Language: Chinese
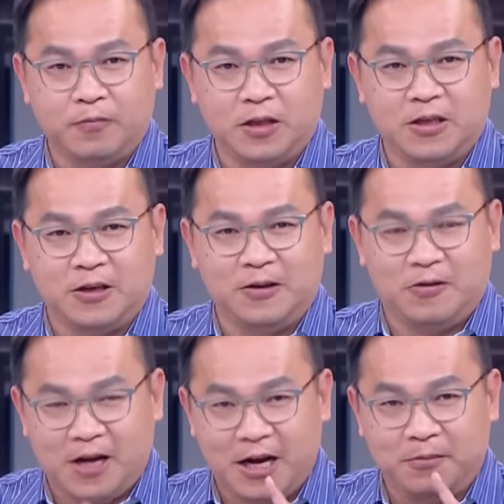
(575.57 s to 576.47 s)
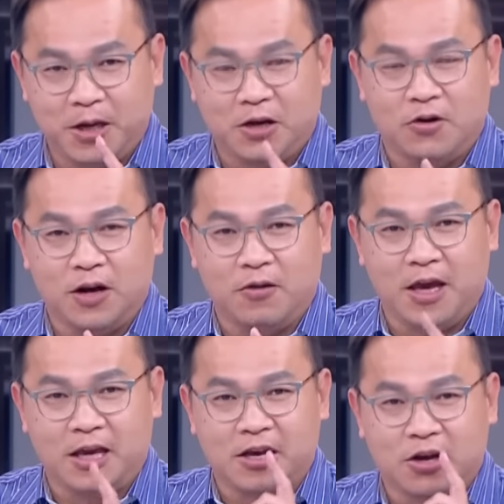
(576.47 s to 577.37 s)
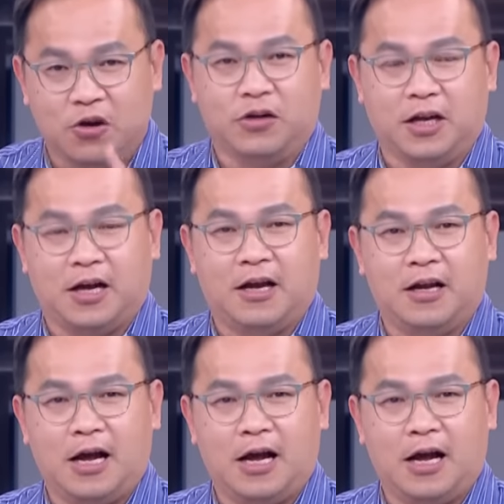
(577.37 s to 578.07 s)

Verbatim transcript: 不是讲我要讲的已经讲的啊。